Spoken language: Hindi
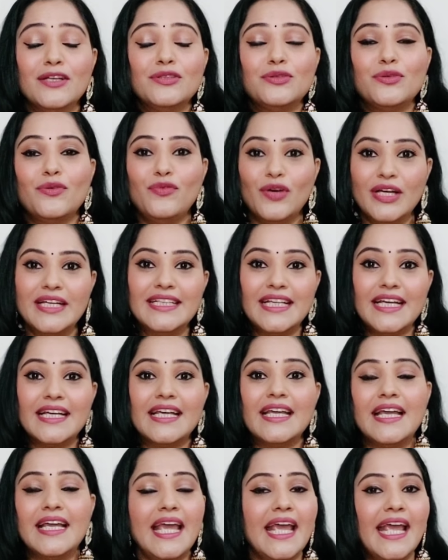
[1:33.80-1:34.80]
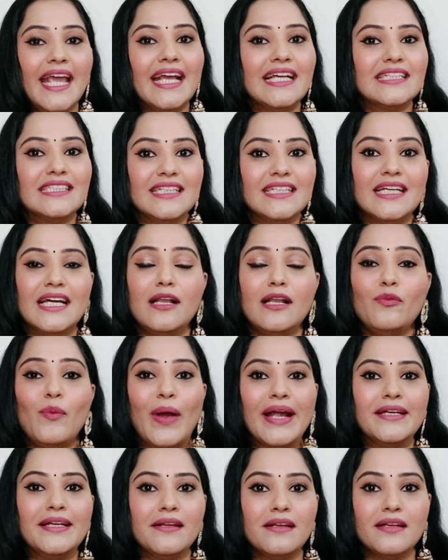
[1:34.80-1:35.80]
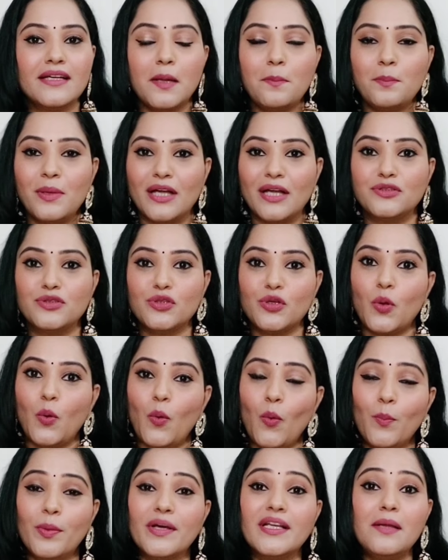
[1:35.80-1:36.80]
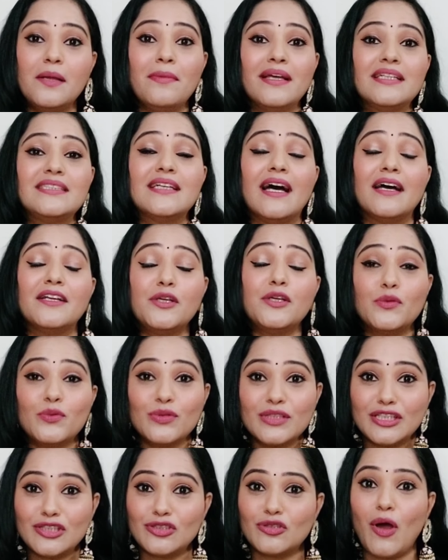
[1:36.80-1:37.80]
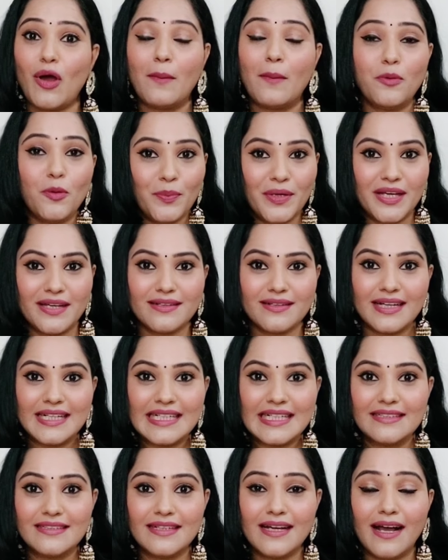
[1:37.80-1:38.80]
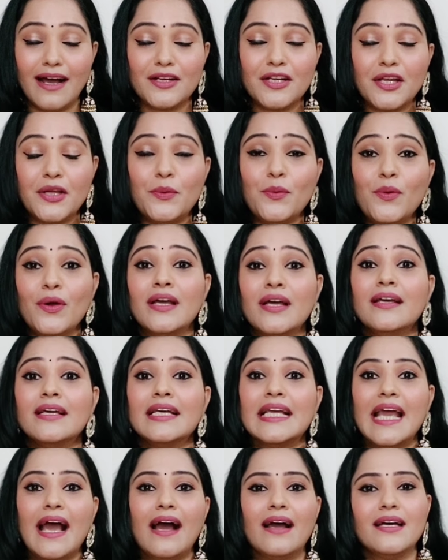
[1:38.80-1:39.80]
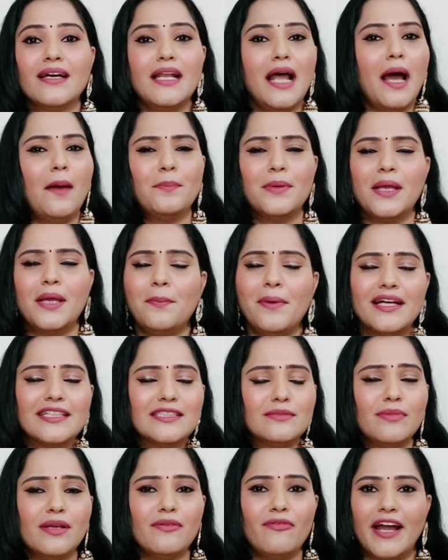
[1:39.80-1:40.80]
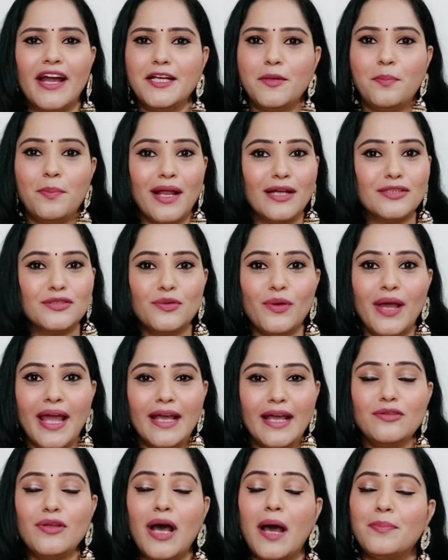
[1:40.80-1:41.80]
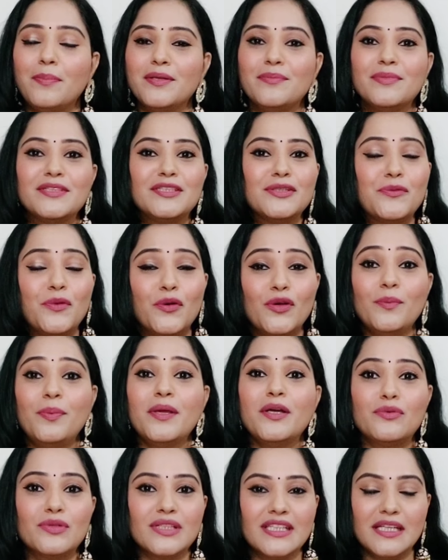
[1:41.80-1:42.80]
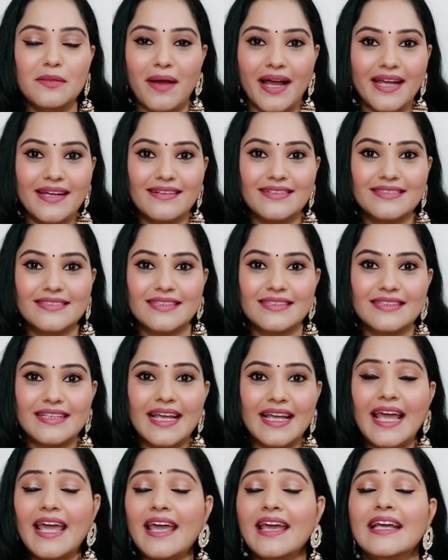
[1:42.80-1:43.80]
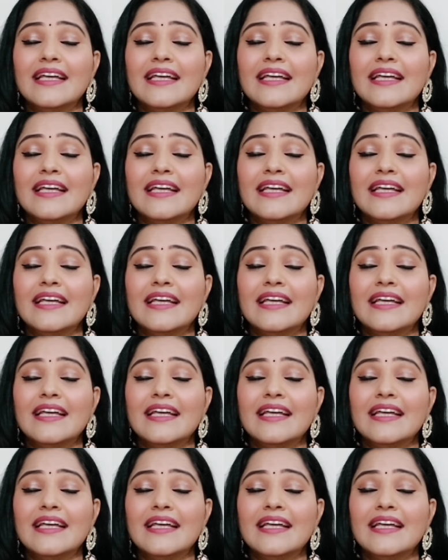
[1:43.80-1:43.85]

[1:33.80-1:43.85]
तो वही देखेंगे एक सिंगल व्हाइट कलर के प्लाजो के ऊपर ही मैं सारी कुर्तीज को आपको पेयर करके दिखा रही हूँ कि अगर आपके पास में व्हाइट प्लाजो है तो आप इनमें से कोई भी कुर्ती बाय कर सकते हैं